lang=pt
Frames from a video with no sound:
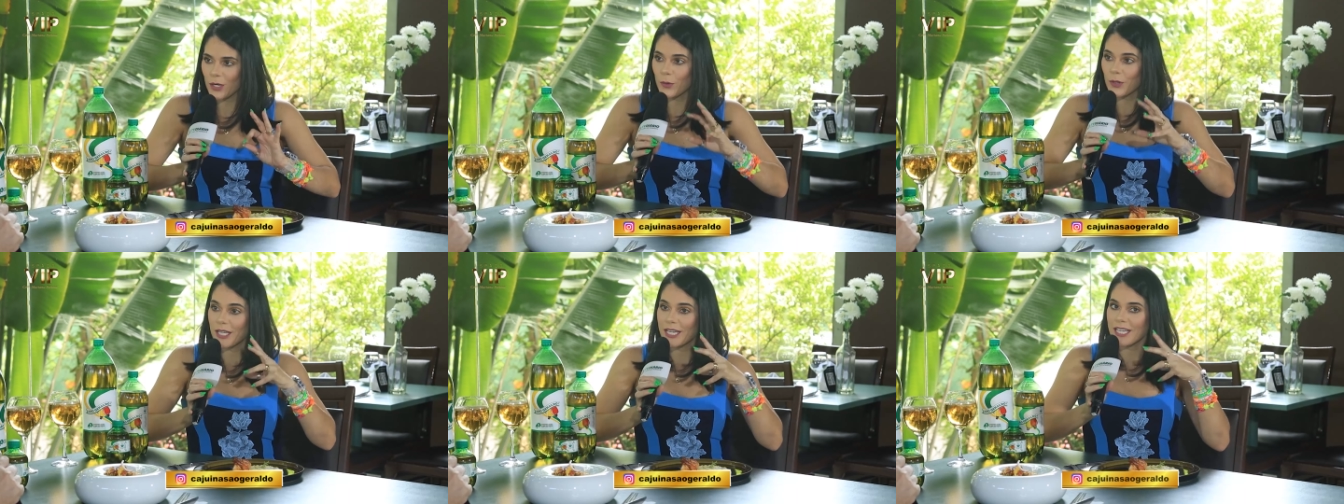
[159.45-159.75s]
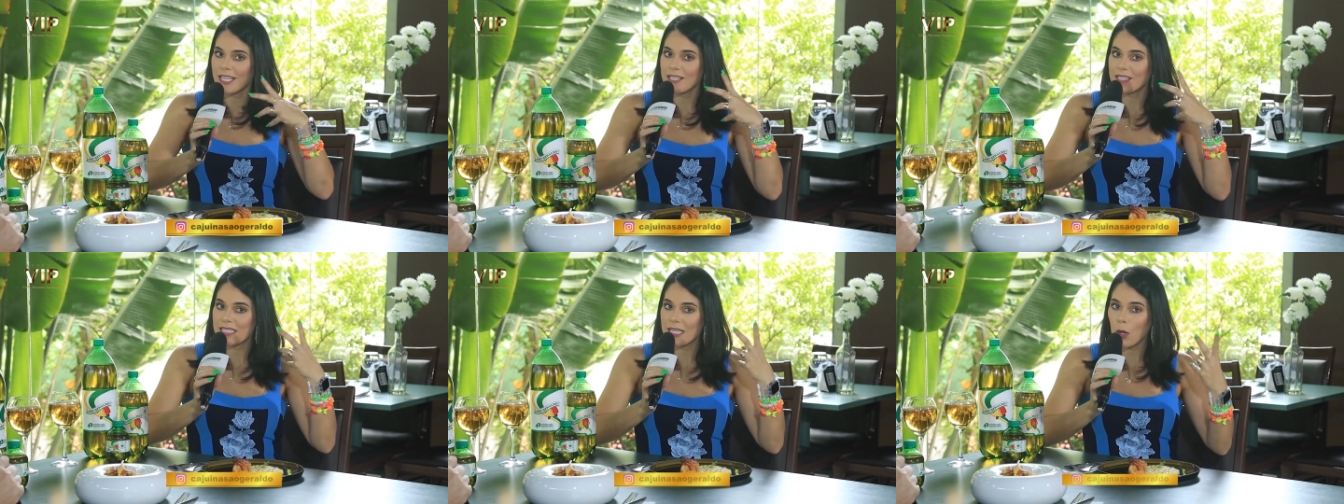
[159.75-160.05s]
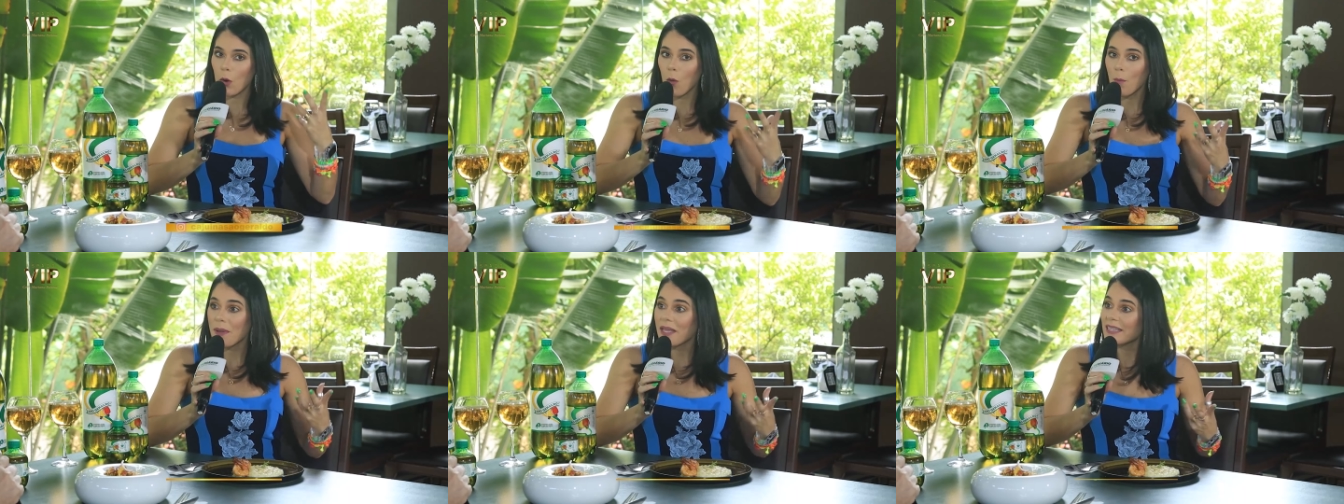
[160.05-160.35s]
Eu queria que você
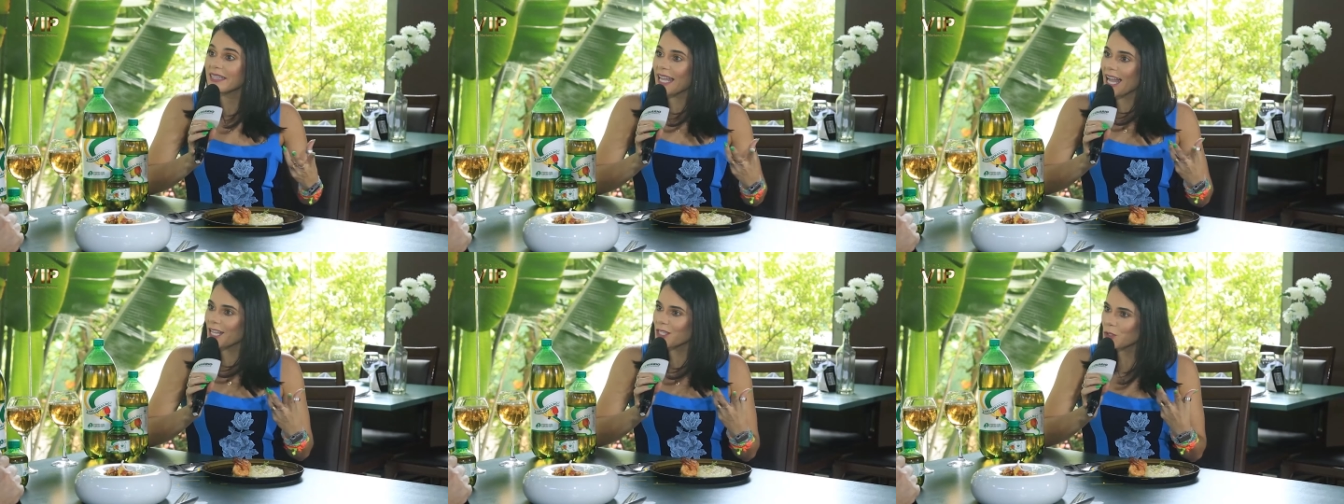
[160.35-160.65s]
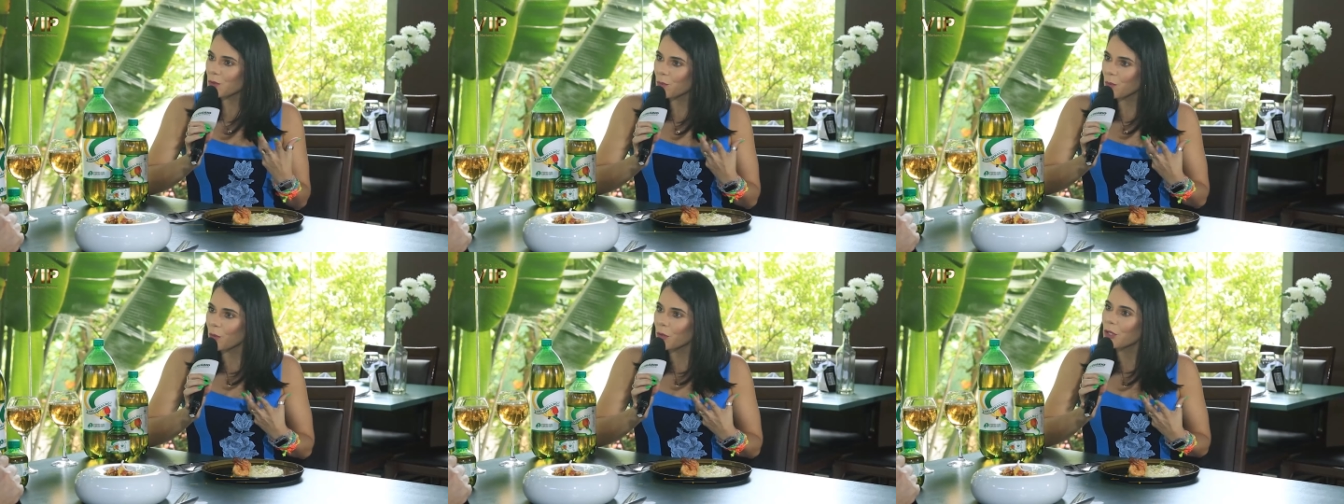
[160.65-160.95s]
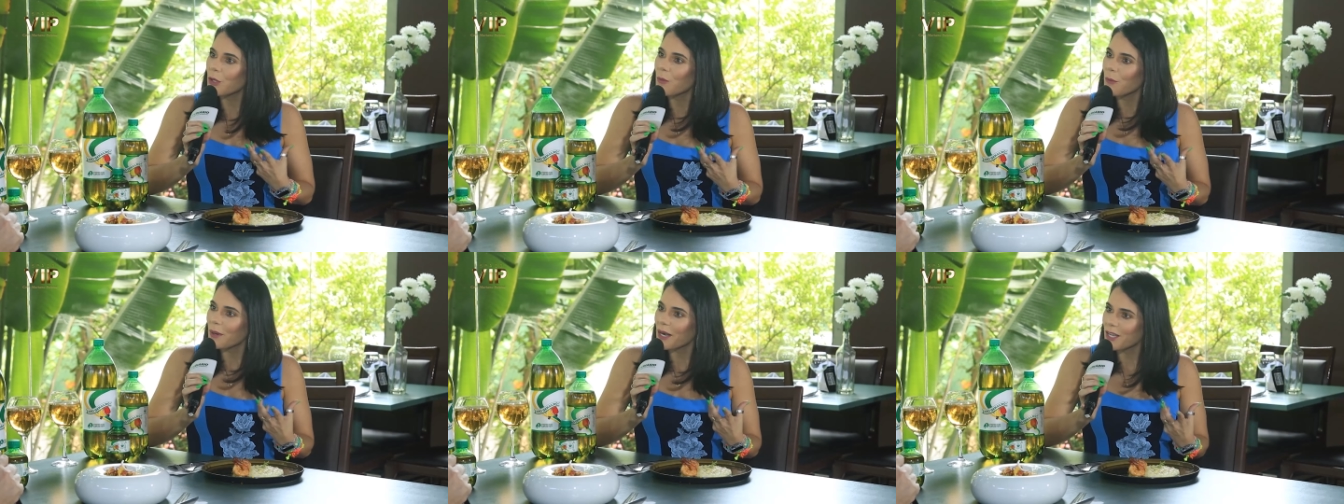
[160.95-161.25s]
comentasse um
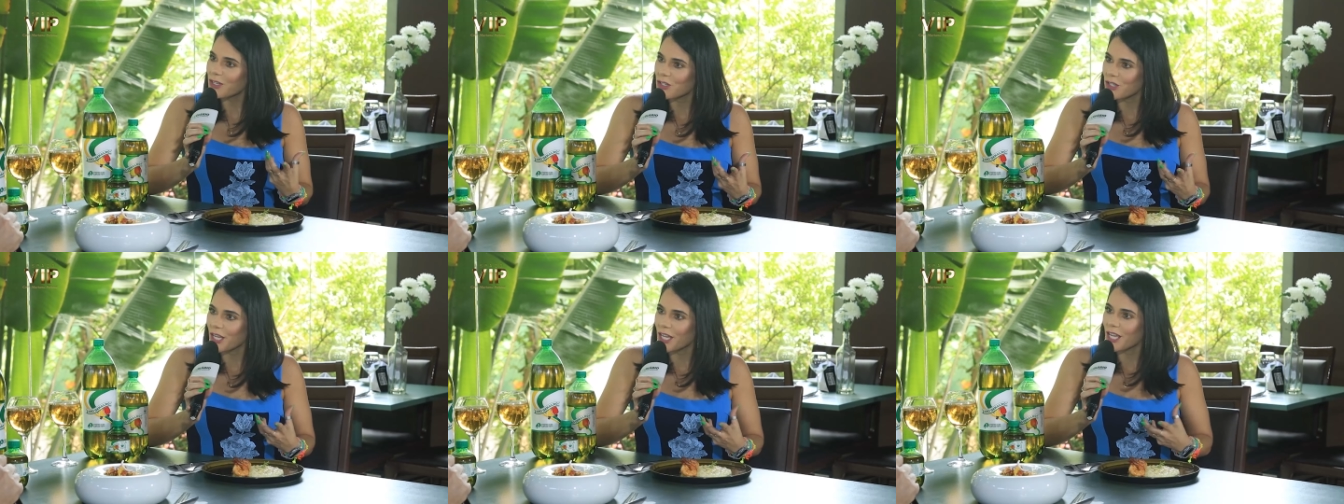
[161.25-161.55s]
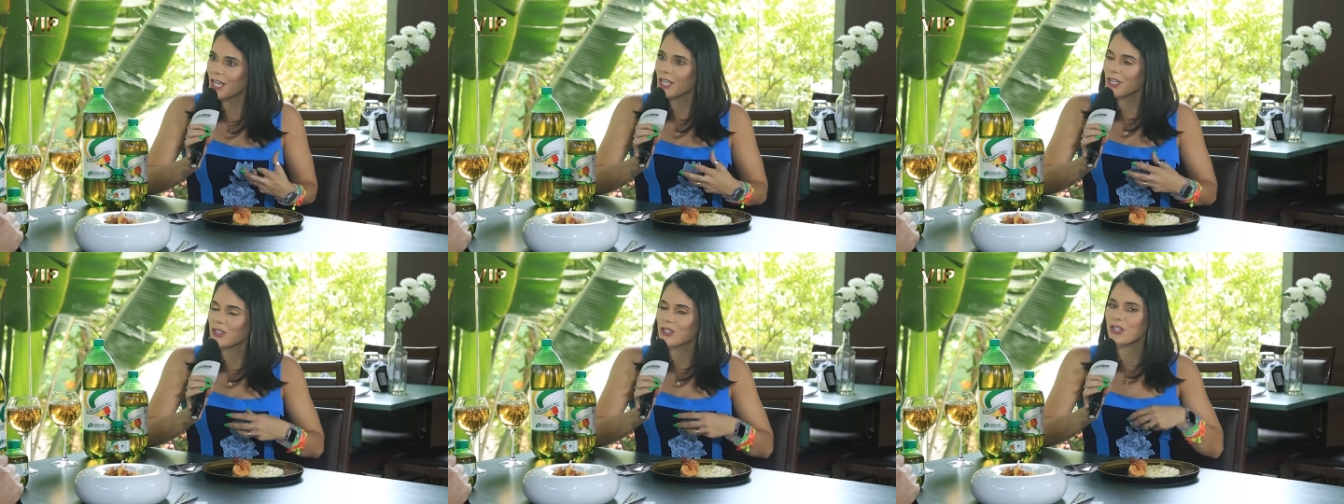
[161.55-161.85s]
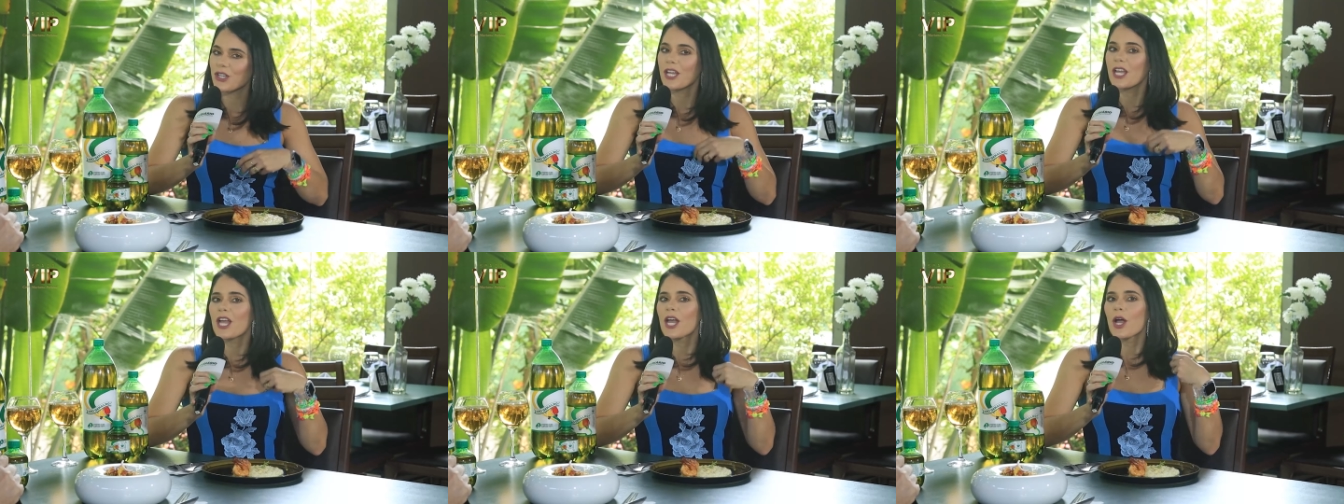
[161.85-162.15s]
pouquinho para a
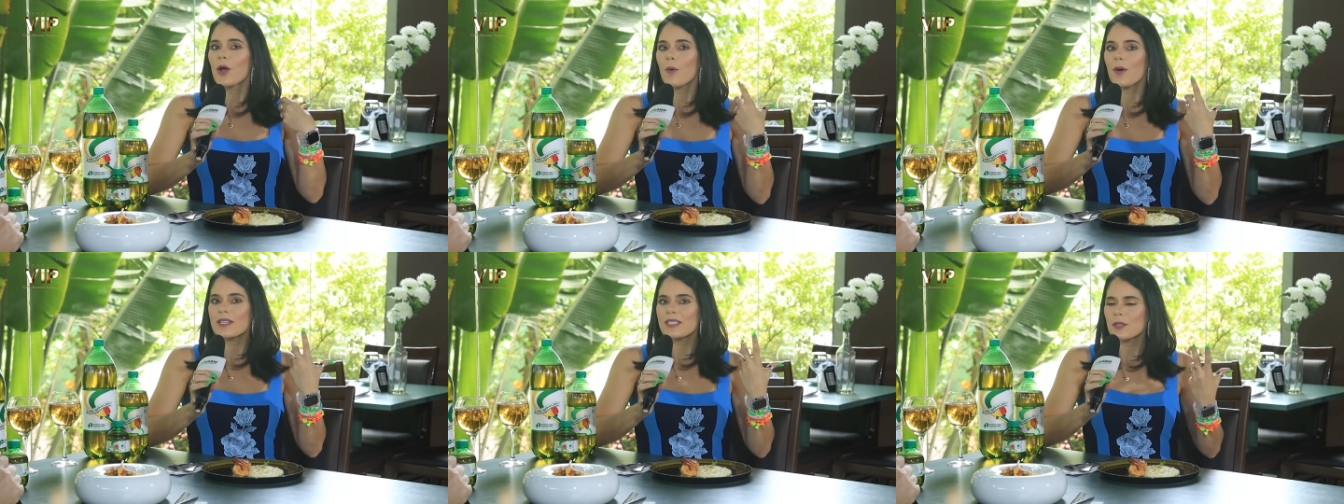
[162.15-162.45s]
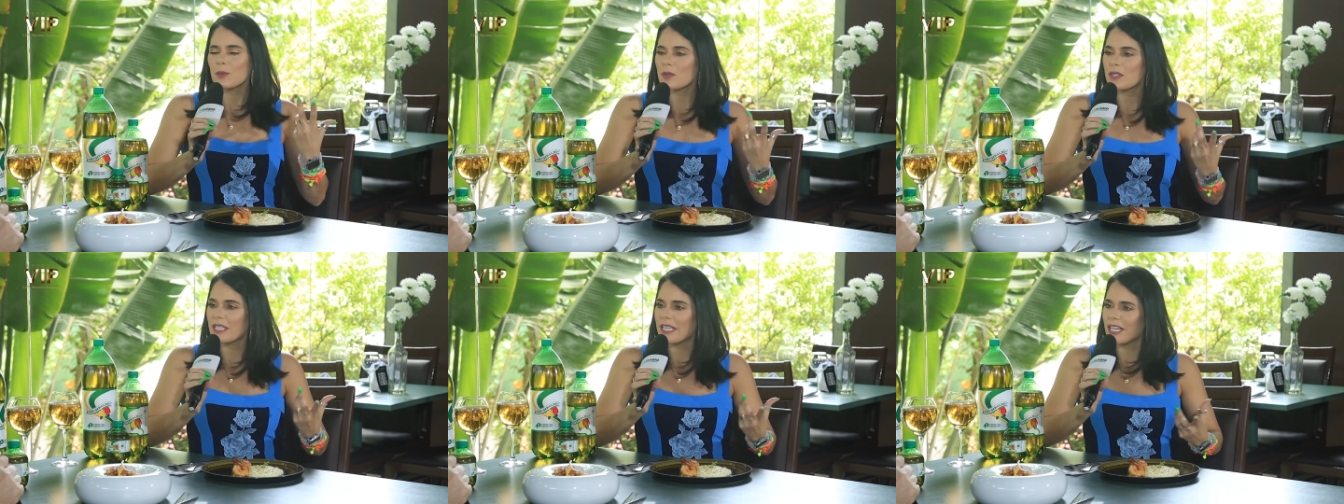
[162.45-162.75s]
gente quais são os